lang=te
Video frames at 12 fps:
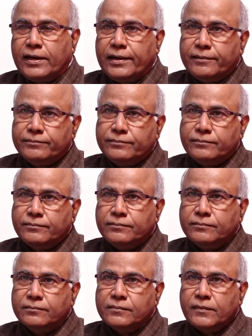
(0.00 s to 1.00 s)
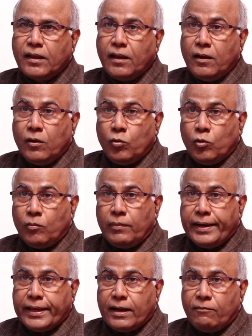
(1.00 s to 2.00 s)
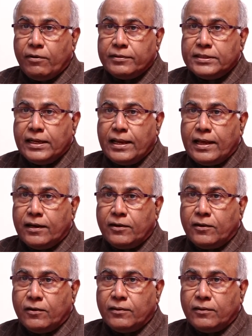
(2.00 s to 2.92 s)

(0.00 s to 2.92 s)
వాళ్ళు ఉమ్మడి ఖమ్మం జిల్లాలో